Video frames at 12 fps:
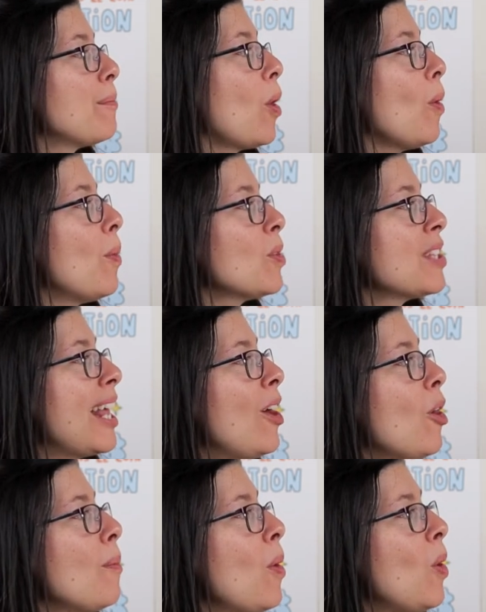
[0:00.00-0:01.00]
Propose
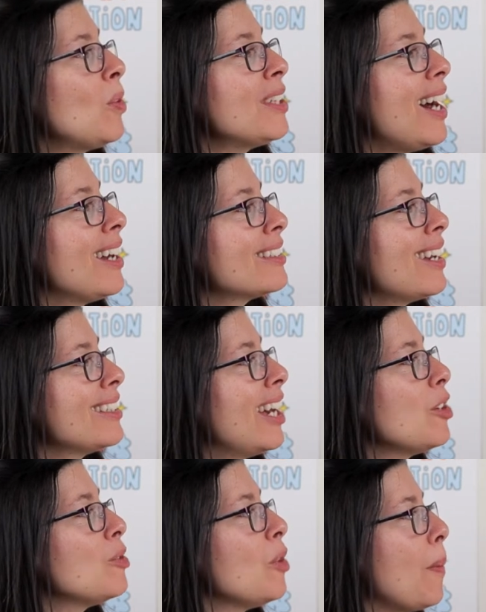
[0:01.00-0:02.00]
alors Maude en
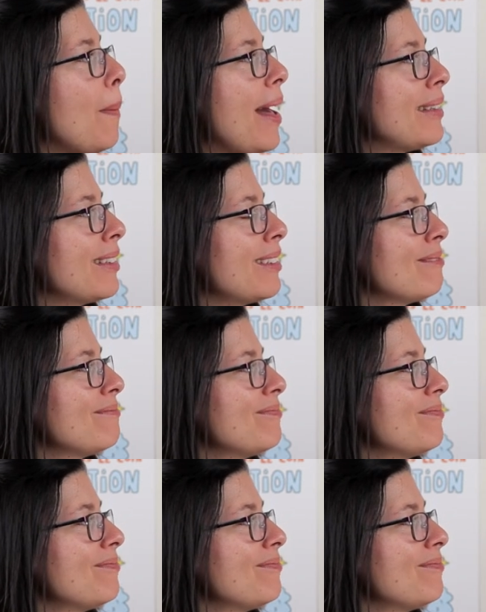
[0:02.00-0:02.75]
tendant une patte.